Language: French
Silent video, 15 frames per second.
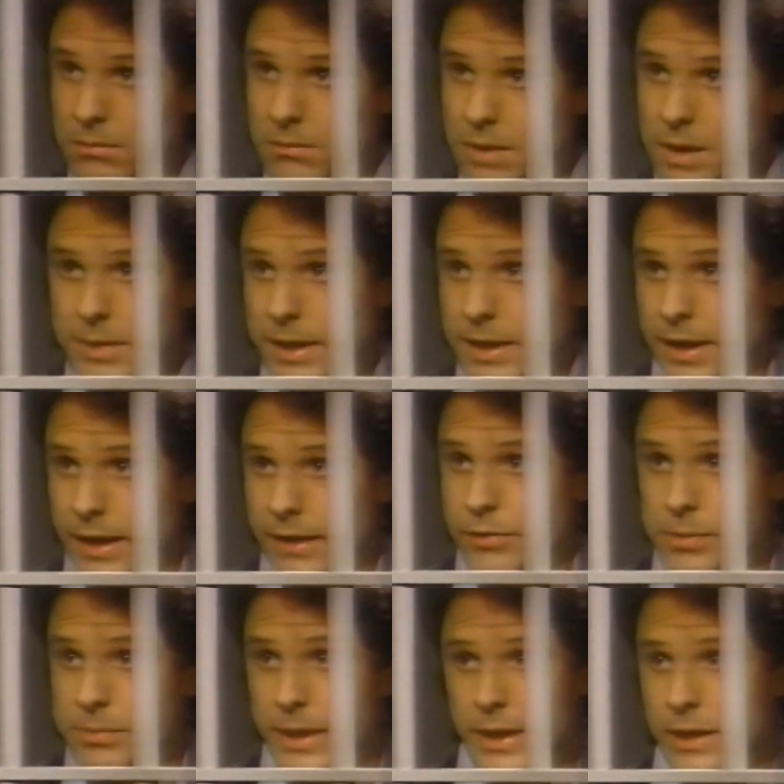euh, seulement tout
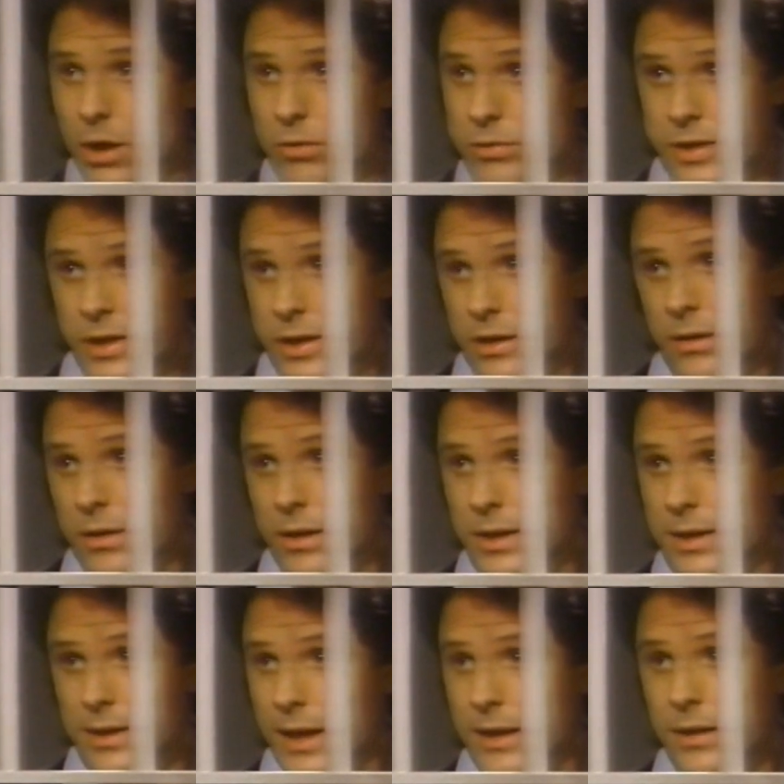le monde sait que c'est toi le
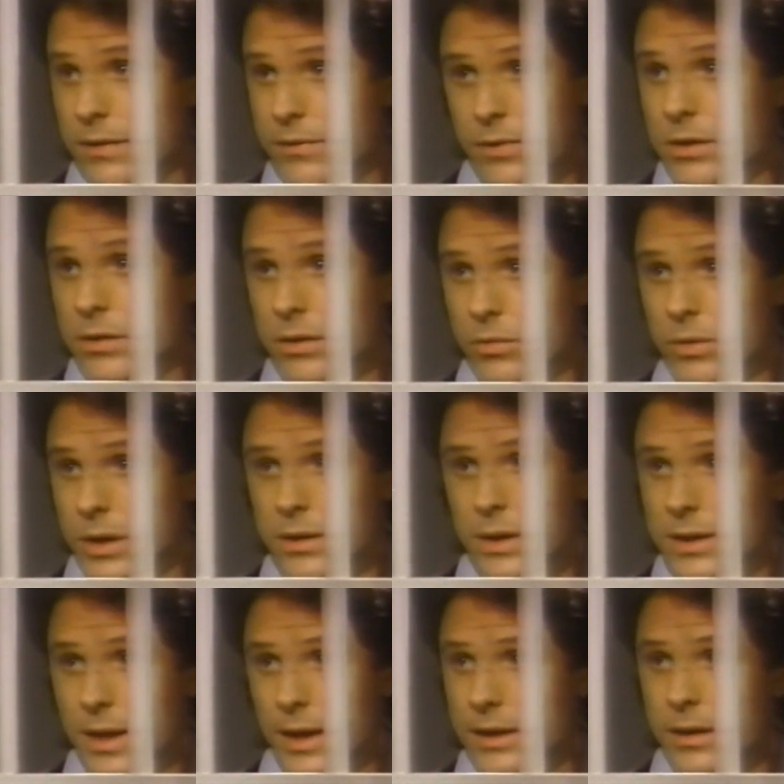détective, c'est toi le
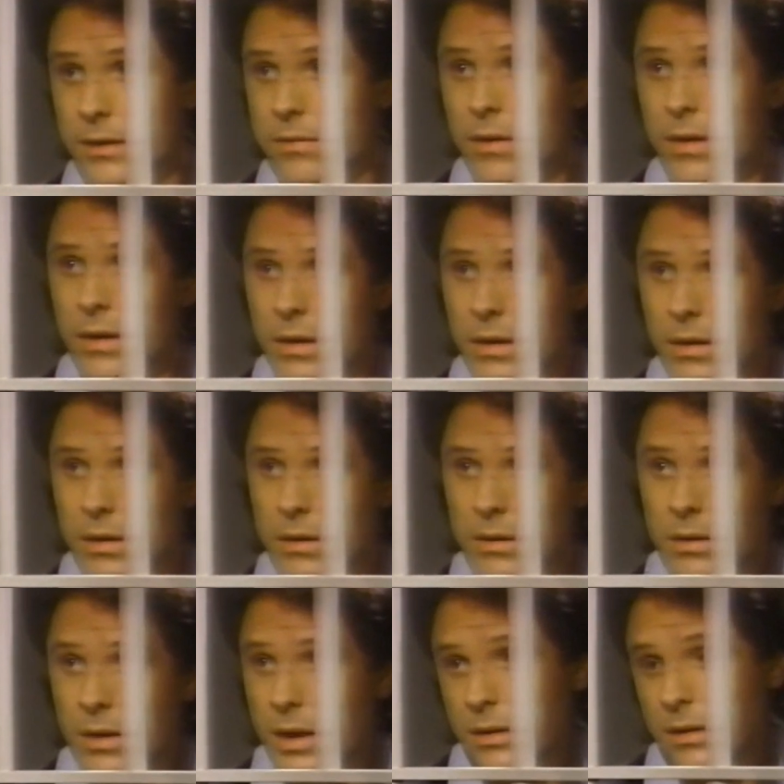vrai détective. Et il
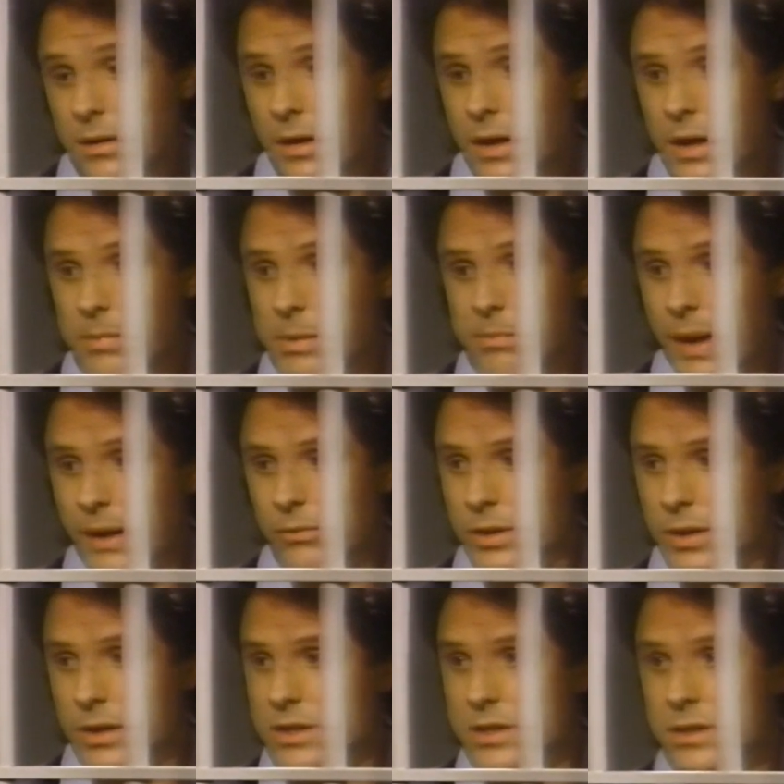va falloir que tu sortes
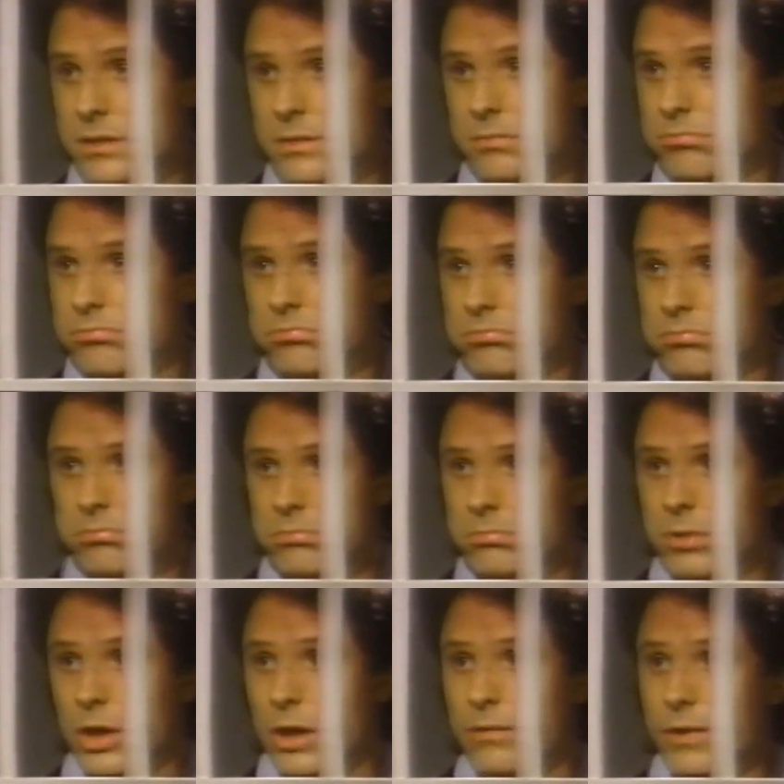d'ici.
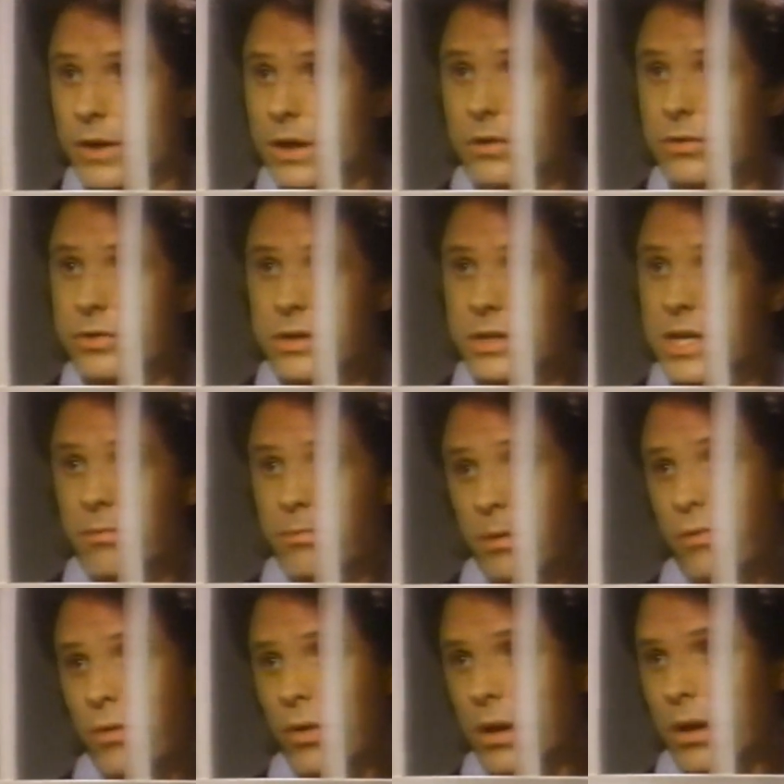Le plus vite possible pour